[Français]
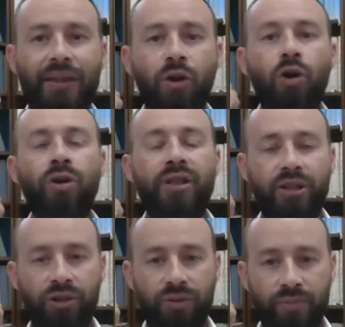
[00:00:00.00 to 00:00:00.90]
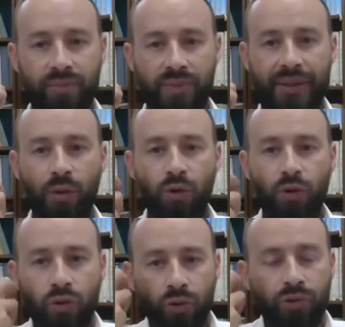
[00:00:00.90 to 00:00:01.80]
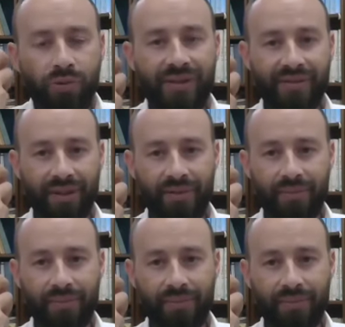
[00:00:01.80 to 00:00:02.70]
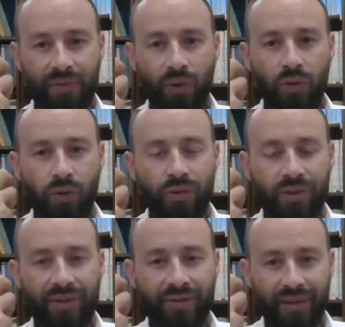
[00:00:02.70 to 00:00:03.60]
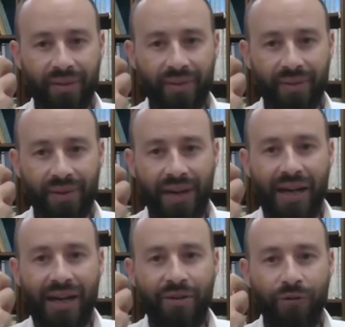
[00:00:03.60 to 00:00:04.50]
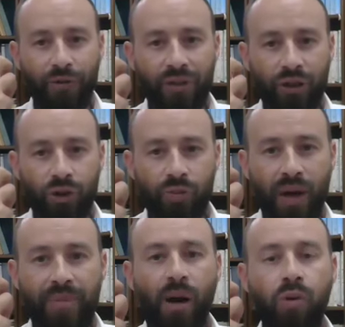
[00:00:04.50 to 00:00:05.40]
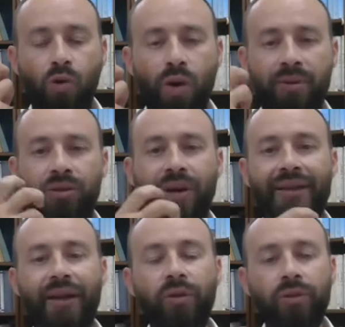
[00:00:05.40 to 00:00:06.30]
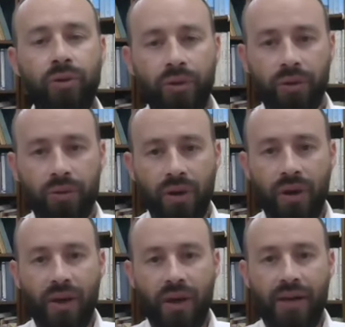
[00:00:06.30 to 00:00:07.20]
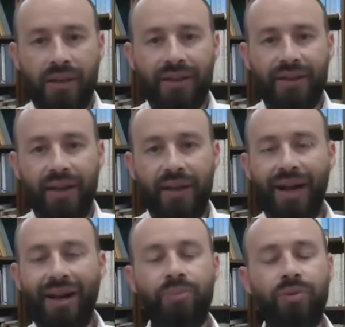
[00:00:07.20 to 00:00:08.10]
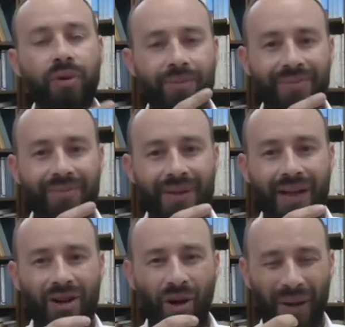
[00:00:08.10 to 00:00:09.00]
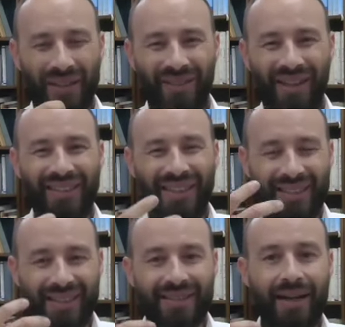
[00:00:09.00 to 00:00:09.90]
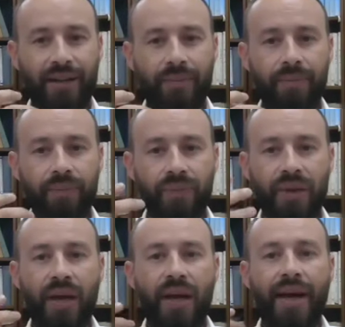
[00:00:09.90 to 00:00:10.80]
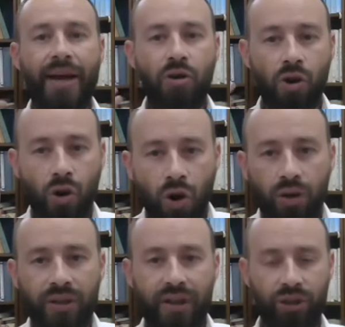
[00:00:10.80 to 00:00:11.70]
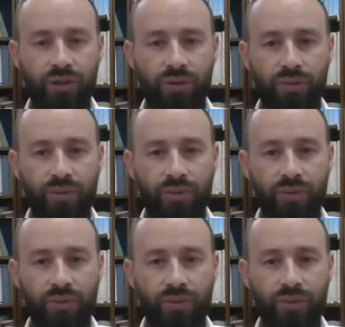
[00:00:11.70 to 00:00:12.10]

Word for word: le Kodesh. C'est au nom du divin, au nom du divin, ils font des choses barbares. Pourquoi Parce qu'à l'intérieur de eux, ils étaient impurs. Leur personnalité était sale. Et le Kodesh,